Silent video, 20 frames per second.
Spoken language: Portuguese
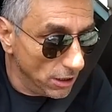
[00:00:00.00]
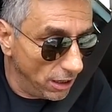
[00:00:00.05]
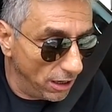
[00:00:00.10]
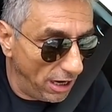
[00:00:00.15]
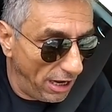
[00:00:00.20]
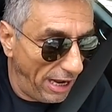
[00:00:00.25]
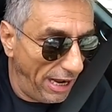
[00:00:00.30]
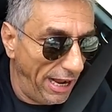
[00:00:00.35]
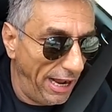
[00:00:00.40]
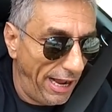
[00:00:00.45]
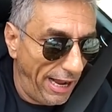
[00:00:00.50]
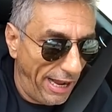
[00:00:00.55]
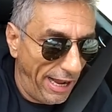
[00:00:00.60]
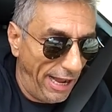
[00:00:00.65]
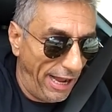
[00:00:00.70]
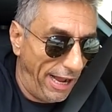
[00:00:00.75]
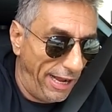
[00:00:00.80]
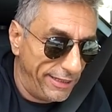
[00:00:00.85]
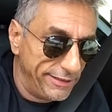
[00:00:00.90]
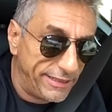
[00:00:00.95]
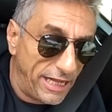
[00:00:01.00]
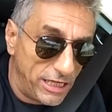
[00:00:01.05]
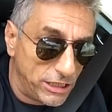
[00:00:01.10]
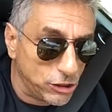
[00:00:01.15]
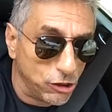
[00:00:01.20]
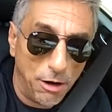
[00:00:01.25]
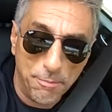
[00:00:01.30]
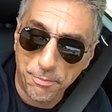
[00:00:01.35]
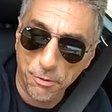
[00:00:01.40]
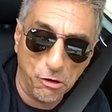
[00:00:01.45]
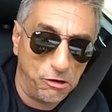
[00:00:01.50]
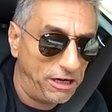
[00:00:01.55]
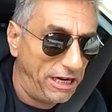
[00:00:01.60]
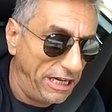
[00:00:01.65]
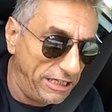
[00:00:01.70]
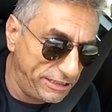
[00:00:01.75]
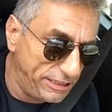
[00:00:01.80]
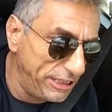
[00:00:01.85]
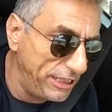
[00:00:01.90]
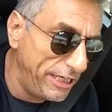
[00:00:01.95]
É, a intenção é
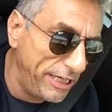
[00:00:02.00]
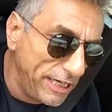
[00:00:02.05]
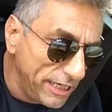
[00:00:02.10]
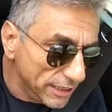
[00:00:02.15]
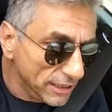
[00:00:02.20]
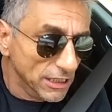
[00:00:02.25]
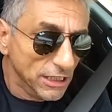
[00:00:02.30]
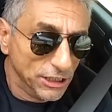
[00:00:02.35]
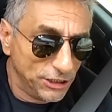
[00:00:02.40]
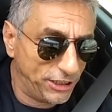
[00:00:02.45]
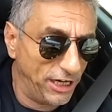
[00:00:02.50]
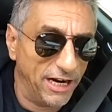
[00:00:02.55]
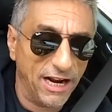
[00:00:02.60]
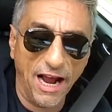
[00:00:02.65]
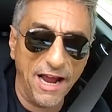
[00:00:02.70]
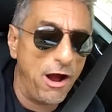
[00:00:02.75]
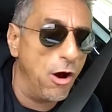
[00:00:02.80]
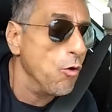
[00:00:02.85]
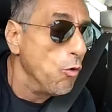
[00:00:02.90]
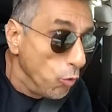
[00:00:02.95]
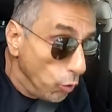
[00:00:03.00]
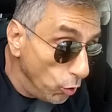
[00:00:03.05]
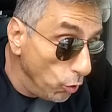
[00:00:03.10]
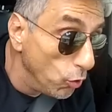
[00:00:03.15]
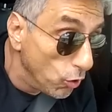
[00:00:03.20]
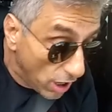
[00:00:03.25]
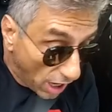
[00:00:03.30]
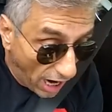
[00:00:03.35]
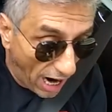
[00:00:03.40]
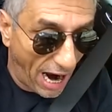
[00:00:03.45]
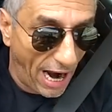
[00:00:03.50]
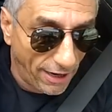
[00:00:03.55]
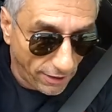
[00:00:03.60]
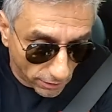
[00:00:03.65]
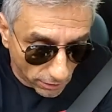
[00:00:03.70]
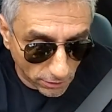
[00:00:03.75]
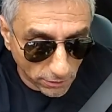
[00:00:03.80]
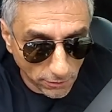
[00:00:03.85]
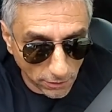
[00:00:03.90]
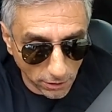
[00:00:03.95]
progredir, chegar em algum lugar.
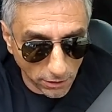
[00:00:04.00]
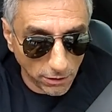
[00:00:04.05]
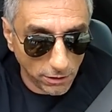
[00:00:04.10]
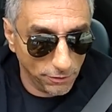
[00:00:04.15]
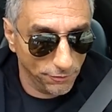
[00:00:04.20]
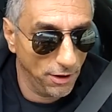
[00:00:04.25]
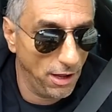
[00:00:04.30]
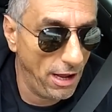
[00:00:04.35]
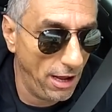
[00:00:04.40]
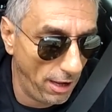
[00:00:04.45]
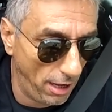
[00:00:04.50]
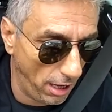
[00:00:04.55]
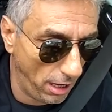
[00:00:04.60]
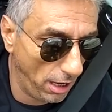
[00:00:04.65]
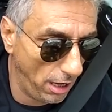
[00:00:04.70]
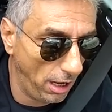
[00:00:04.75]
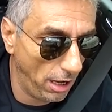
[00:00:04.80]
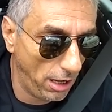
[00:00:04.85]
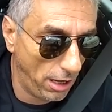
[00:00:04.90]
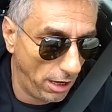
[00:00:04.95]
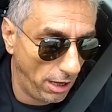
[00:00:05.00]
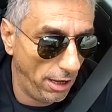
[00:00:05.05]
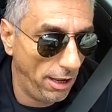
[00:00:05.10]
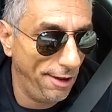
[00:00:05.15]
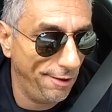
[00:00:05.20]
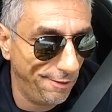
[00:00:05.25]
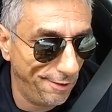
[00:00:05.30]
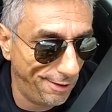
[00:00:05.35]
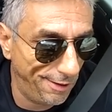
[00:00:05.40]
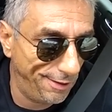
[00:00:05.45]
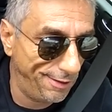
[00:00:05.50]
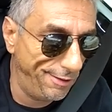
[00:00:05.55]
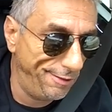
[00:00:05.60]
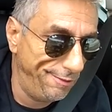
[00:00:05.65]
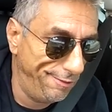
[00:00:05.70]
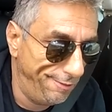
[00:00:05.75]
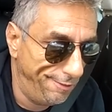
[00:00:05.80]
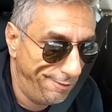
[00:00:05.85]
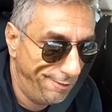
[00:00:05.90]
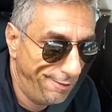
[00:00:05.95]
Né? É, é
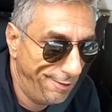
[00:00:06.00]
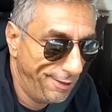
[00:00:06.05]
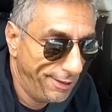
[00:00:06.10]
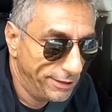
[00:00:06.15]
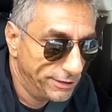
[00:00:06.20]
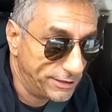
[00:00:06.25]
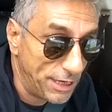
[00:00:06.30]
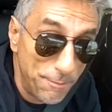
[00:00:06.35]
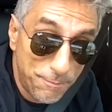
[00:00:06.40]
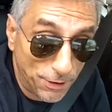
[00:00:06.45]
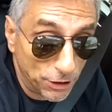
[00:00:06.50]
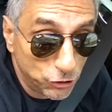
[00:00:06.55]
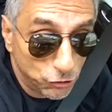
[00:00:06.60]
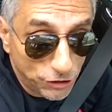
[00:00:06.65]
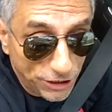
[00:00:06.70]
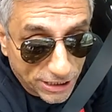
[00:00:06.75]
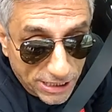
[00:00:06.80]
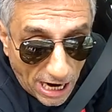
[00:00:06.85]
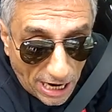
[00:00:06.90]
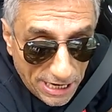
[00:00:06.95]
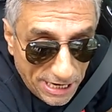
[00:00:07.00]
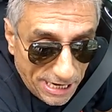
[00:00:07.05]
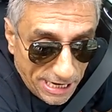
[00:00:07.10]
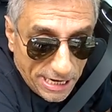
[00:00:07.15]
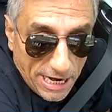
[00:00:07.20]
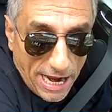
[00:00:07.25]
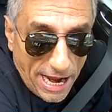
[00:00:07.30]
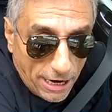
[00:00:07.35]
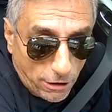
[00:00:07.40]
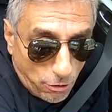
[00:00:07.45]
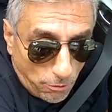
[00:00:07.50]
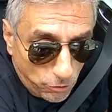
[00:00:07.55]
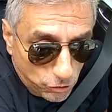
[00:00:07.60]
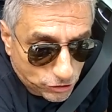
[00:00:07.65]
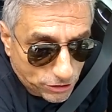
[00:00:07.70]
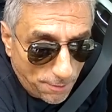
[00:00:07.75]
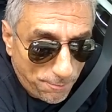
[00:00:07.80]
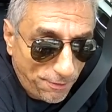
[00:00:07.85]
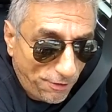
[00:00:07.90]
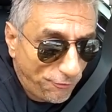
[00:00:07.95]
sem prejudicar ninguém, como eu
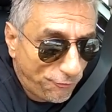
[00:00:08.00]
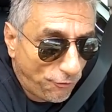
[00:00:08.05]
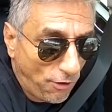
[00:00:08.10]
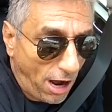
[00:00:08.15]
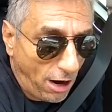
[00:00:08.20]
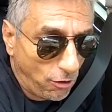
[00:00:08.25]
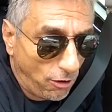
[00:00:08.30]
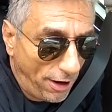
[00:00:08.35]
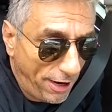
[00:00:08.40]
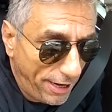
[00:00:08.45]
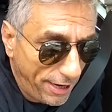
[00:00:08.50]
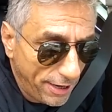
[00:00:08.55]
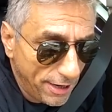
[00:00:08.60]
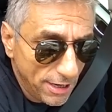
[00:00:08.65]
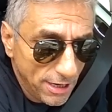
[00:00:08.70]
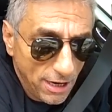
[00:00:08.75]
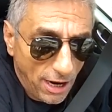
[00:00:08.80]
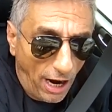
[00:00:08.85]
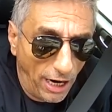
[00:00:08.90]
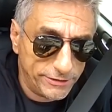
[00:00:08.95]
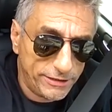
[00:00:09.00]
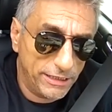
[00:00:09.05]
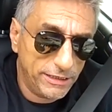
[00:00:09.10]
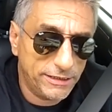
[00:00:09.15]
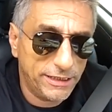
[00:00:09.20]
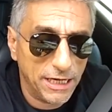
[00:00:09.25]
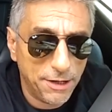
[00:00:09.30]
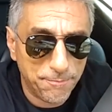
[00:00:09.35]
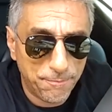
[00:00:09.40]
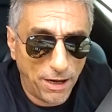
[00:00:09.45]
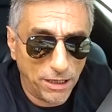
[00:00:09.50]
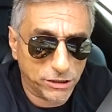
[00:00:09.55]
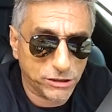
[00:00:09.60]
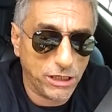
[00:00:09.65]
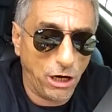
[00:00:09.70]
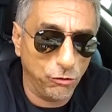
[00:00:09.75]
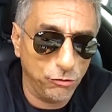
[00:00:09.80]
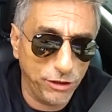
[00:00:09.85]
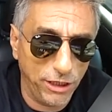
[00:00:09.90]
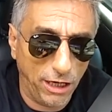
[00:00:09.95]
sempre falo aí, a gente tem que
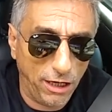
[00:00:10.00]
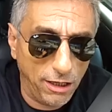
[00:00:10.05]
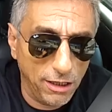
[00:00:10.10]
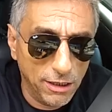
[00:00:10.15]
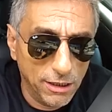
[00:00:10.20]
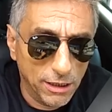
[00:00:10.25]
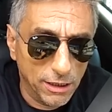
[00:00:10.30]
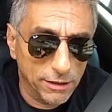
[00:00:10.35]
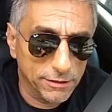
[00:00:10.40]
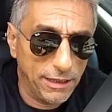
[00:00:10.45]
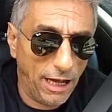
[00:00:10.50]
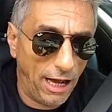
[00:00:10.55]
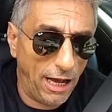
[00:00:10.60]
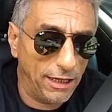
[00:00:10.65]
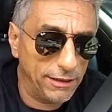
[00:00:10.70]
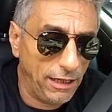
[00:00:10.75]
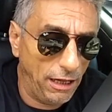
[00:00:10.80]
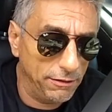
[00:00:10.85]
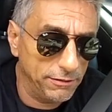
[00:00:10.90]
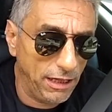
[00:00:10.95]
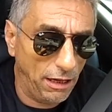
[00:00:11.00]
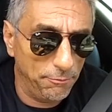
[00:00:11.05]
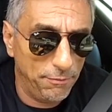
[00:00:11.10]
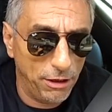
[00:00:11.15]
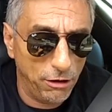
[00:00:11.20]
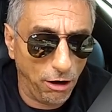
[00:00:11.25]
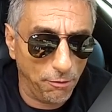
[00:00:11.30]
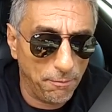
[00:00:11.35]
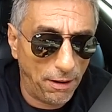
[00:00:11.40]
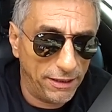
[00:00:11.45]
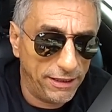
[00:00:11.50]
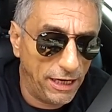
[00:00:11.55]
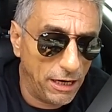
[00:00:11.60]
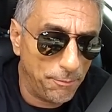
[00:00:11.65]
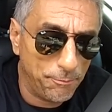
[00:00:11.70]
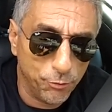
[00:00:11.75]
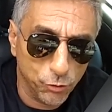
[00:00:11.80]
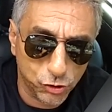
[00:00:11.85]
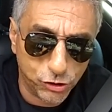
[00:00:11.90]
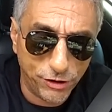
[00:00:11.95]
passar o dia da, da, da melhor maneira
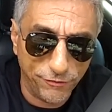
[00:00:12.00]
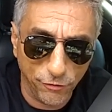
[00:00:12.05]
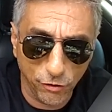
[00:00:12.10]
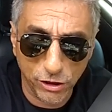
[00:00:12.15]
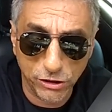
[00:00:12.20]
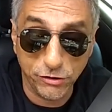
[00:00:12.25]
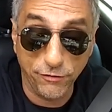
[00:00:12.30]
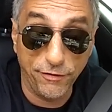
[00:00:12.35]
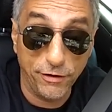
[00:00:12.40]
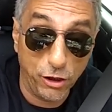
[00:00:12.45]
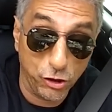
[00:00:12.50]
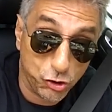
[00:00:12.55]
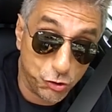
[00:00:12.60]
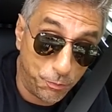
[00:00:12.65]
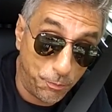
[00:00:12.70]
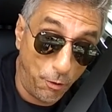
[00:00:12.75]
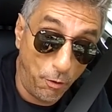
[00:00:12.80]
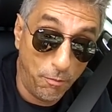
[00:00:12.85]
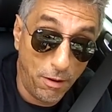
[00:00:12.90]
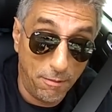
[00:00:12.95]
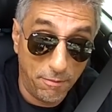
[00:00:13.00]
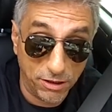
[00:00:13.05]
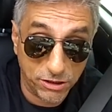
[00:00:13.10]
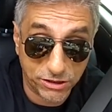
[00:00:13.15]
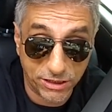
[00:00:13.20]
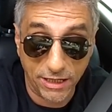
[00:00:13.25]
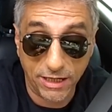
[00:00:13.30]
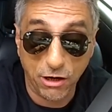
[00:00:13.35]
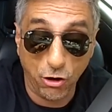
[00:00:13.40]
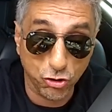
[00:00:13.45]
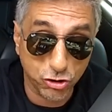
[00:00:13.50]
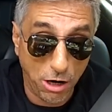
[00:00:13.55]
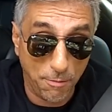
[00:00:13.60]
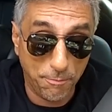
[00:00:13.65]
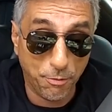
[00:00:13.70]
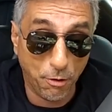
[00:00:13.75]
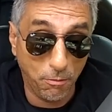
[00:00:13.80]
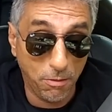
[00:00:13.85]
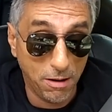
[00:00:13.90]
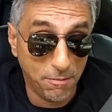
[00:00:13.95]
possível, resolver nossos problemas sem causar
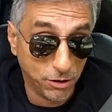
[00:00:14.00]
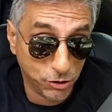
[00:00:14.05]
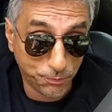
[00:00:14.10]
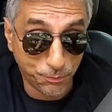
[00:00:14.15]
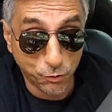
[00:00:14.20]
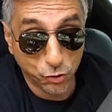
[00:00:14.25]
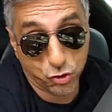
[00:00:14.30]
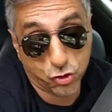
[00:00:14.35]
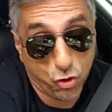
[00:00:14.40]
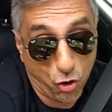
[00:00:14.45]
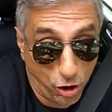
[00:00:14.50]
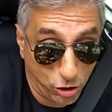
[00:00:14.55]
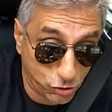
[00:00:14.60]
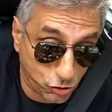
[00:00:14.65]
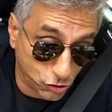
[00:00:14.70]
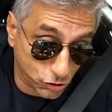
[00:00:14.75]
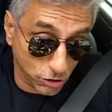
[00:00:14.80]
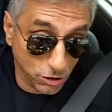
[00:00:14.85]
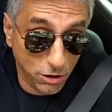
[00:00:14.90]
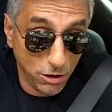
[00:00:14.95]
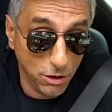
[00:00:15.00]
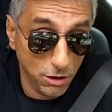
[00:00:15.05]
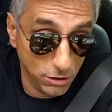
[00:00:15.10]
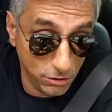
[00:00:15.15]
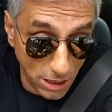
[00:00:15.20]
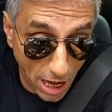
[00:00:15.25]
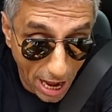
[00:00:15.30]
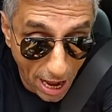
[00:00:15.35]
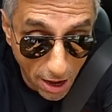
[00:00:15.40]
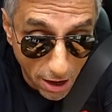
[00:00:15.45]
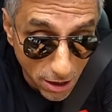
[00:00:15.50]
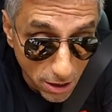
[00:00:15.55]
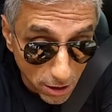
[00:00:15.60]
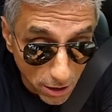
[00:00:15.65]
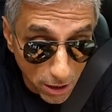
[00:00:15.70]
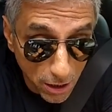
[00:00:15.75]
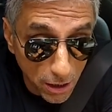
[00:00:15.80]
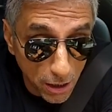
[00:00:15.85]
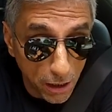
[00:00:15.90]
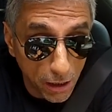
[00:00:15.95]
problemas para os outros, né?
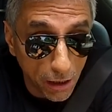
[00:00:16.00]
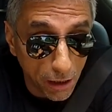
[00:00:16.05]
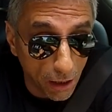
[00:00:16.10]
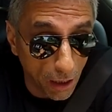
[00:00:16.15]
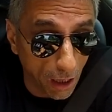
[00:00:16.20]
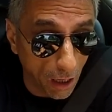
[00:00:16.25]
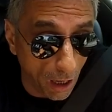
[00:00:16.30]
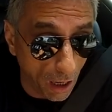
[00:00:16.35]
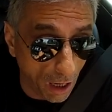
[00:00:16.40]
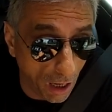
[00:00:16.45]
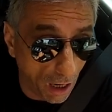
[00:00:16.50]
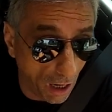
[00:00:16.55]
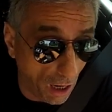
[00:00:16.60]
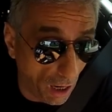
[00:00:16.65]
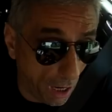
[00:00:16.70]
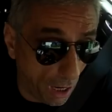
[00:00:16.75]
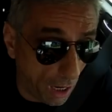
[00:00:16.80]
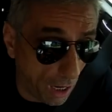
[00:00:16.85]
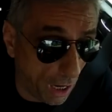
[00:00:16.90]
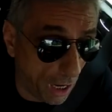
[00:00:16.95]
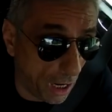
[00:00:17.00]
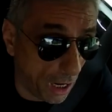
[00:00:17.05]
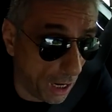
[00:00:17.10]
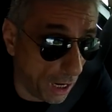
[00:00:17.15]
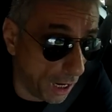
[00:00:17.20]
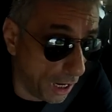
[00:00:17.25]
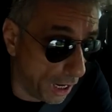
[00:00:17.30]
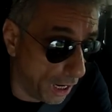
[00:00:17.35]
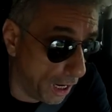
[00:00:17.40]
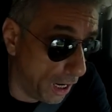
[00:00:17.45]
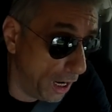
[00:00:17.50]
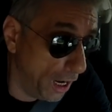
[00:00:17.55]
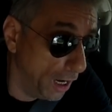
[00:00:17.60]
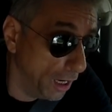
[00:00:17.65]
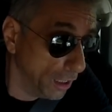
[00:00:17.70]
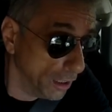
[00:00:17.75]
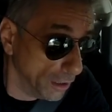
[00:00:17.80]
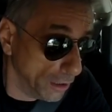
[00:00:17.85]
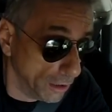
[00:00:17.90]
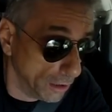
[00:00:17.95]
É...
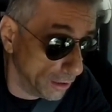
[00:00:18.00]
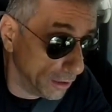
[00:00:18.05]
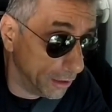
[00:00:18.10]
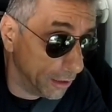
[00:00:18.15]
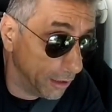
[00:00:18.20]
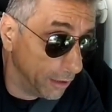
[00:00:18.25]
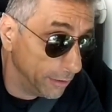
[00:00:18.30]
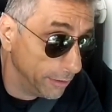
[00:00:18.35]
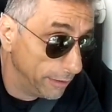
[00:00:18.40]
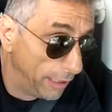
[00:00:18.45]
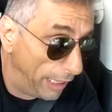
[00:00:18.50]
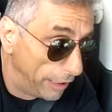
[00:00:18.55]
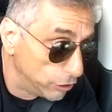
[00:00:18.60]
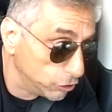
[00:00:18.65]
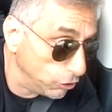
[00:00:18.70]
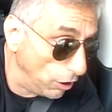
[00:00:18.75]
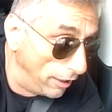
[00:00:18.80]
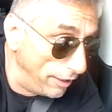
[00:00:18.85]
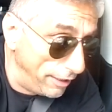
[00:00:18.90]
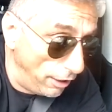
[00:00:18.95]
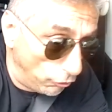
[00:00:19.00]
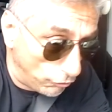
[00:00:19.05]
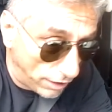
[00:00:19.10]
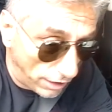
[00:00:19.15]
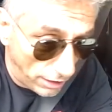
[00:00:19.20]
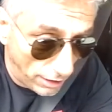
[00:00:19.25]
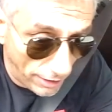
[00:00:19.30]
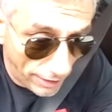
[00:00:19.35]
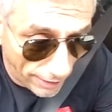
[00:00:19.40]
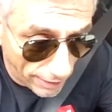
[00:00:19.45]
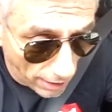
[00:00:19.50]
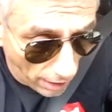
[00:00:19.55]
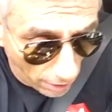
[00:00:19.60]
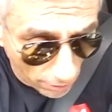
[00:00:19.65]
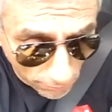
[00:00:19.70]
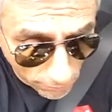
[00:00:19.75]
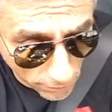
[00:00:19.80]
E é isso aí, é o que liga.